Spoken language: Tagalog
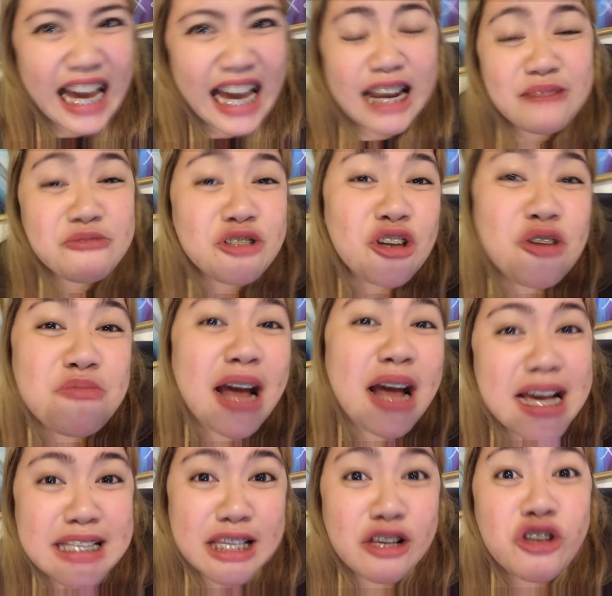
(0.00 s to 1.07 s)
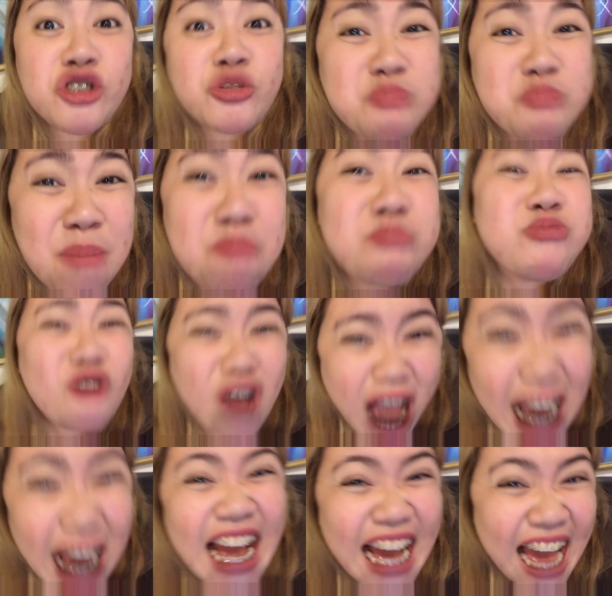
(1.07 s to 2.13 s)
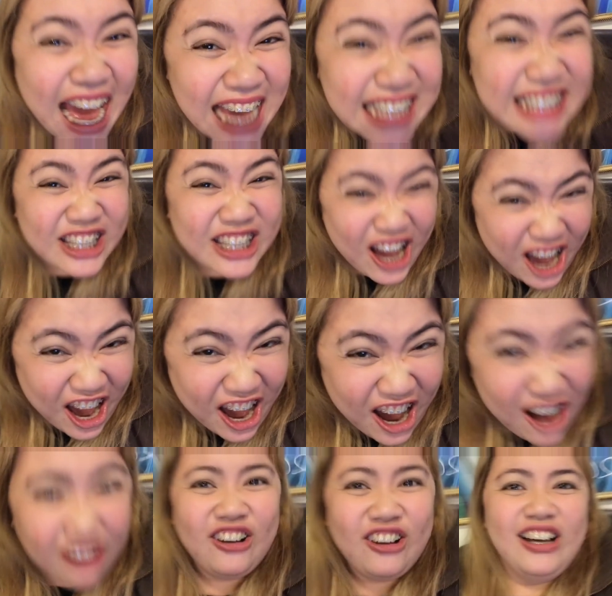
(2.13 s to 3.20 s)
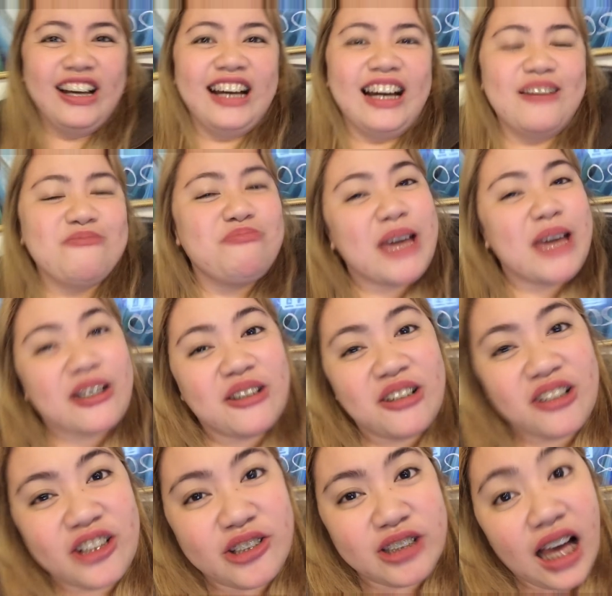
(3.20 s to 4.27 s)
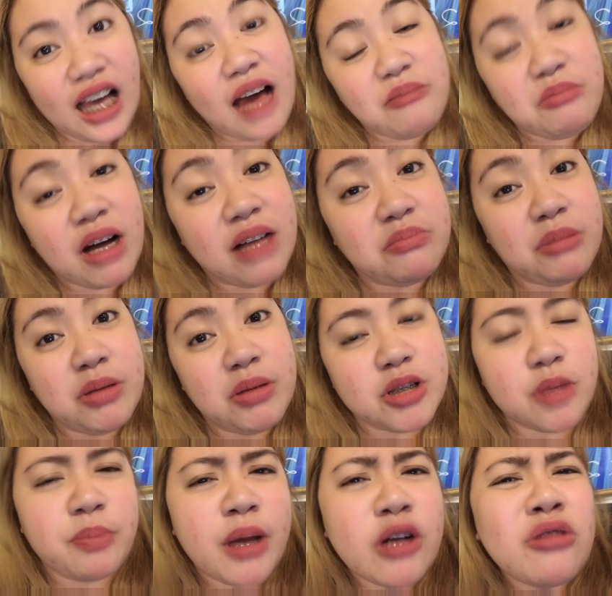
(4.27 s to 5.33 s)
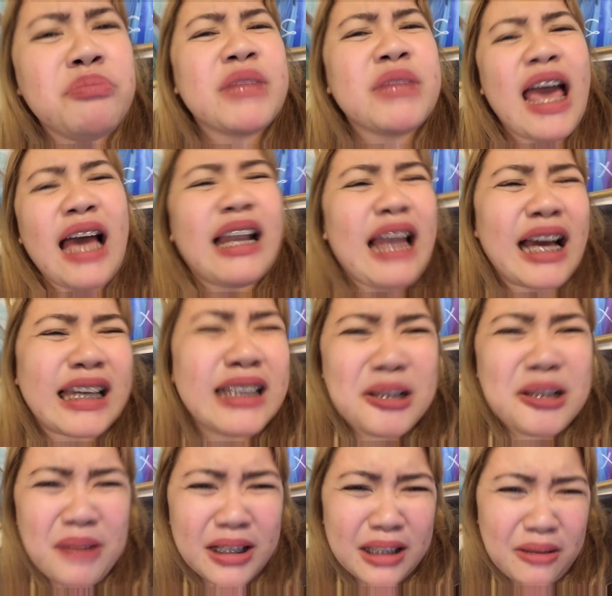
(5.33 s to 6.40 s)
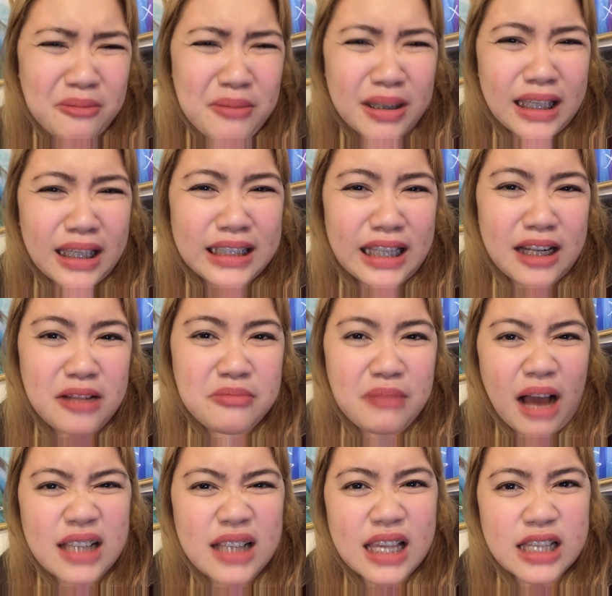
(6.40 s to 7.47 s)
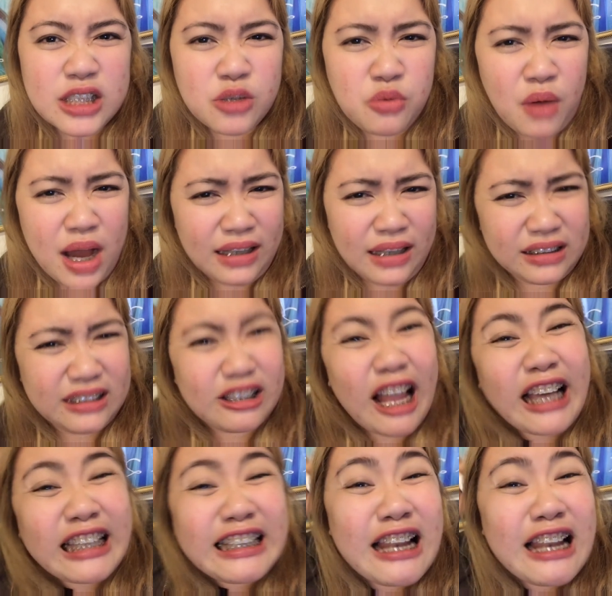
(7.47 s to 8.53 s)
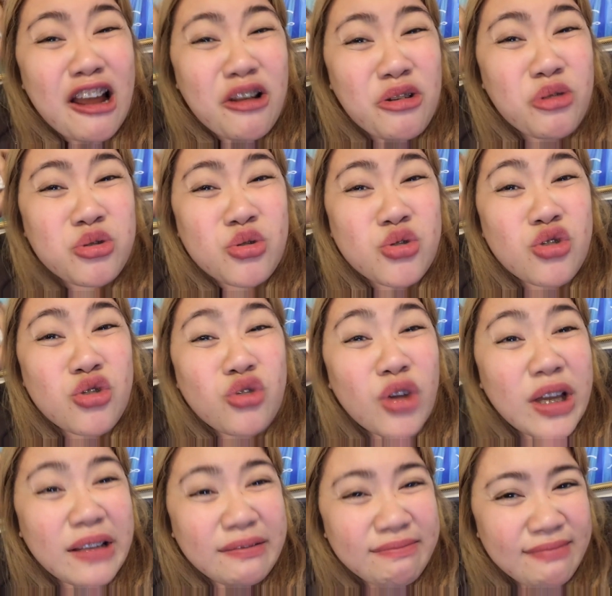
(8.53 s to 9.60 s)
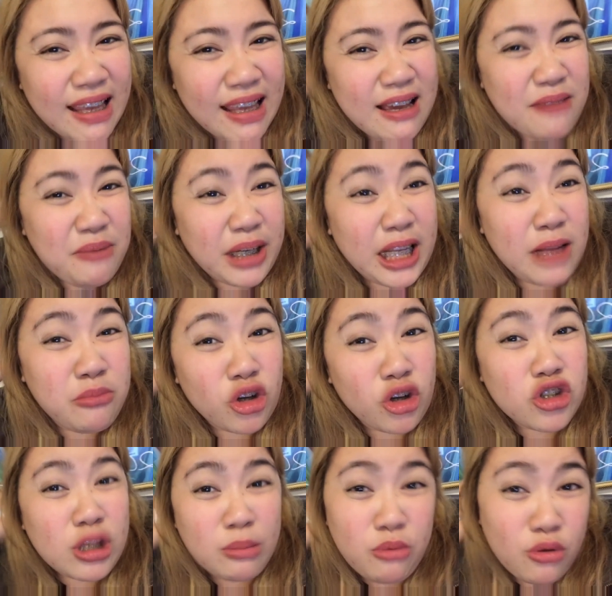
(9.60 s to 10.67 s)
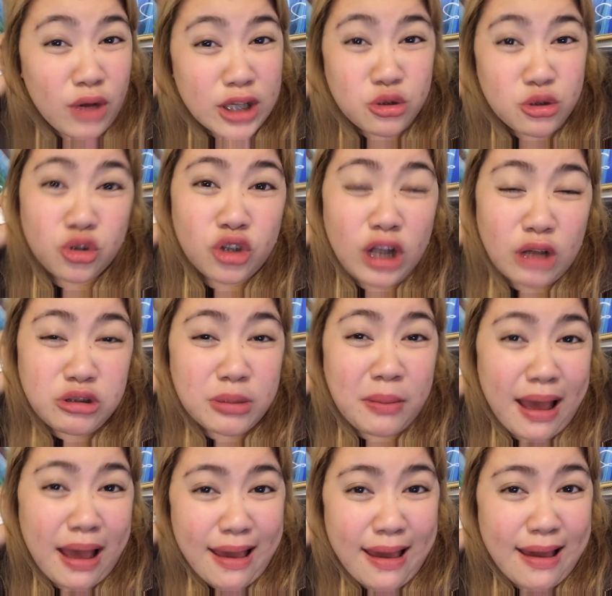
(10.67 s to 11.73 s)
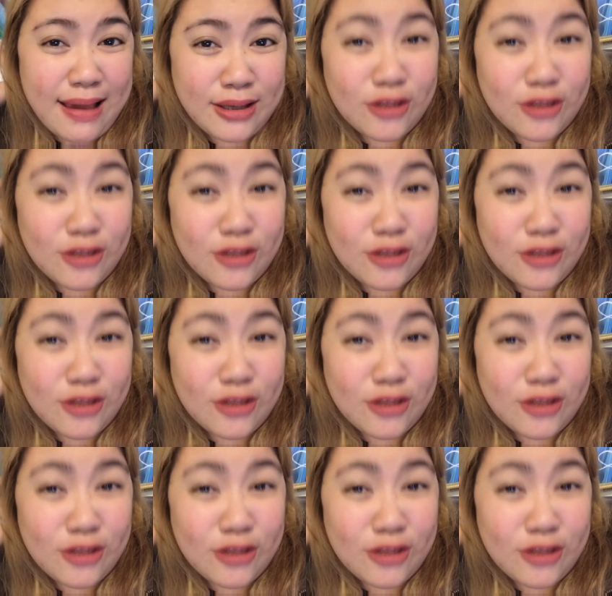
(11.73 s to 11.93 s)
Alam niyo yung mga kasi yung sobrang bunga nga asa. Pero, naka, ma- mamimisi. Pero, lagi din naman kami magkikita ng mga kasesiwan. Lagi din naman ako susunduin. Pag iliboryo sa buhay, susunduin ako sa bahay.